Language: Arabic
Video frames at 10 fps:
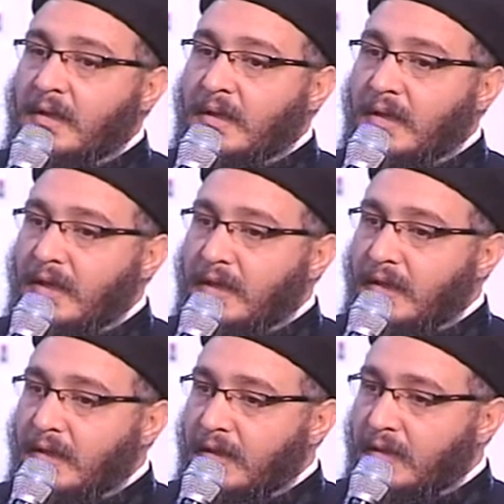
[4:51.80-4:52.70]

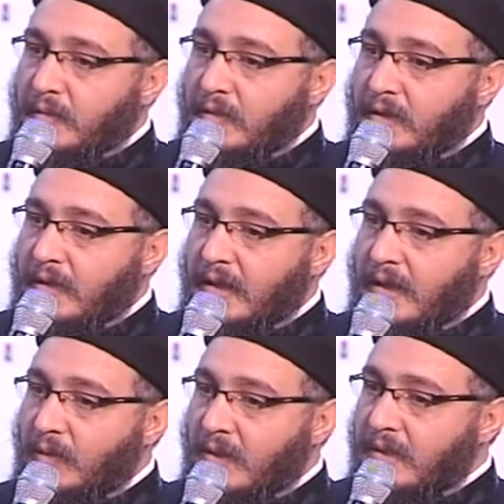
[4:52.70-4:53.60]
لأن
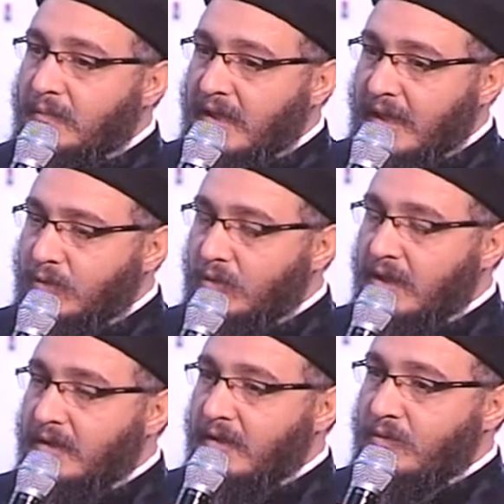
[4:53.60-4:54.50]
الأولاد بيعانوا
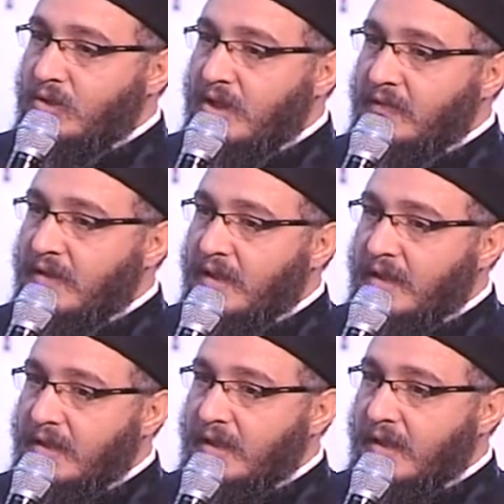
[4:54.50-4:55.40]
جدا وشايفين
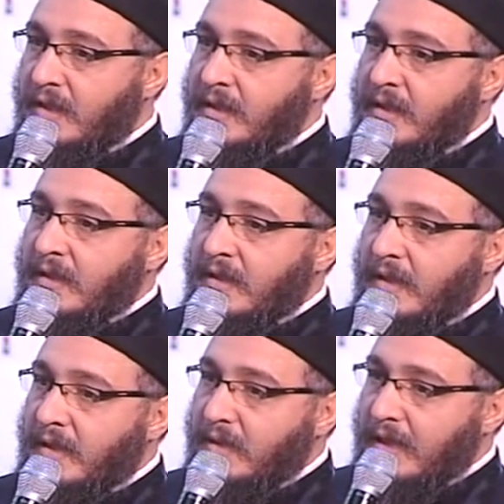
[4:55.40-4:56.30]
إن
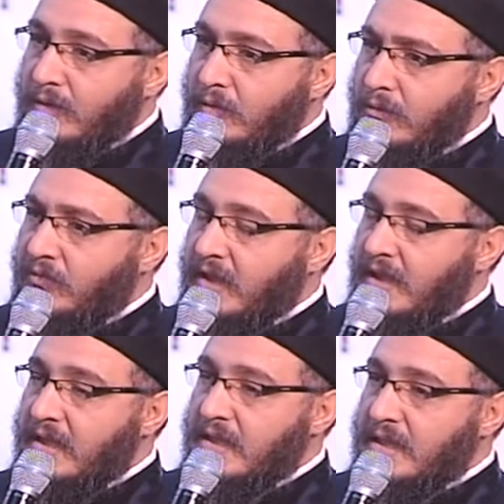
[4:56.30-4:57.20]
اللي بنعلمه لهم في
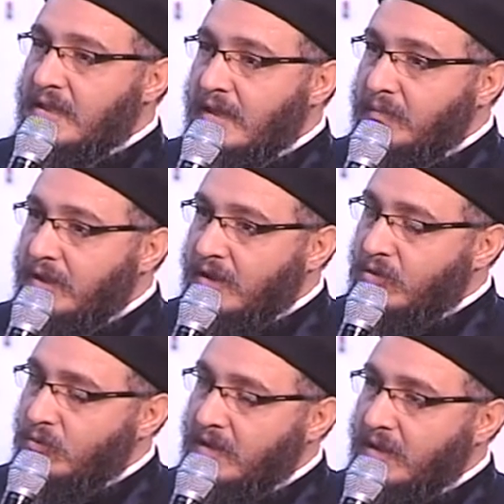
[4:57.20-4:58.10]
الكنيسة صعب
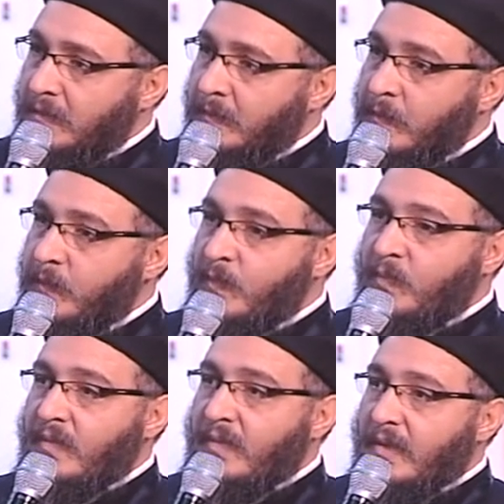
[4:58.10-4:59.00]
يعيشوا بيه
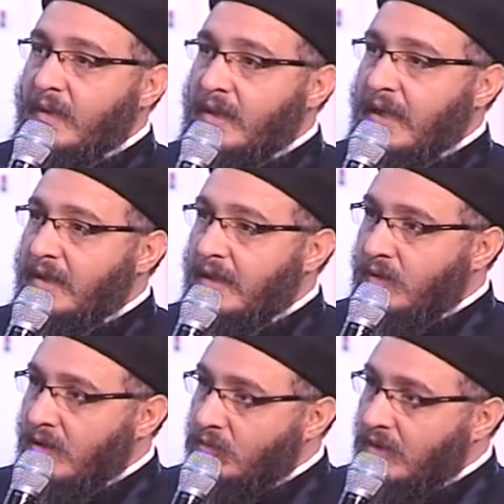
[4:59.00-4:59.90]
يعني لو
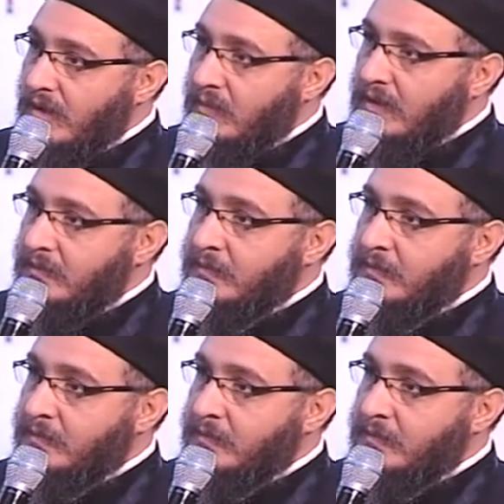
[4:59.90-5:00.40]
كانوا طلبة